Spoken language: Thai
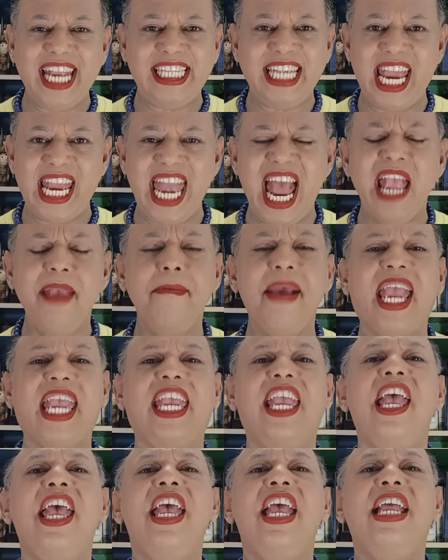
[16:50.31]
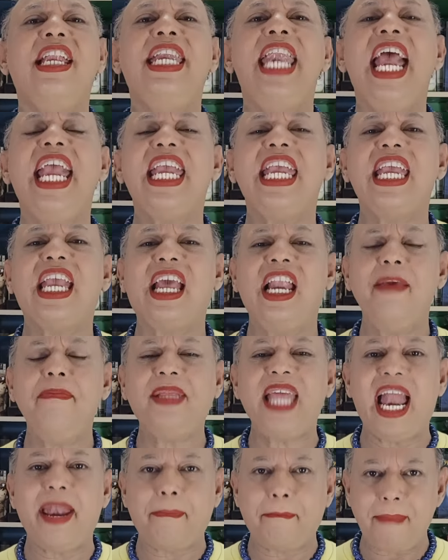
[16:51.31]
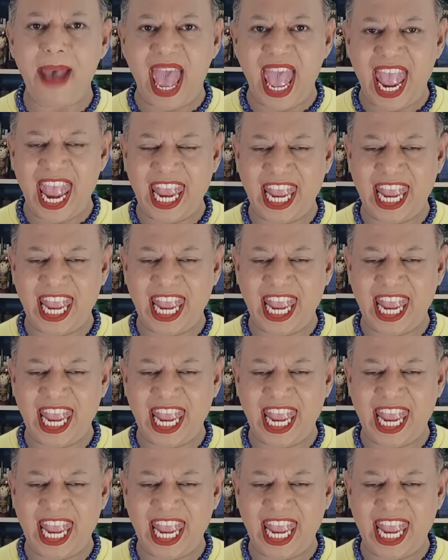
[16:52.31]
ใจได้ใหม่ ในคลิปถัดไป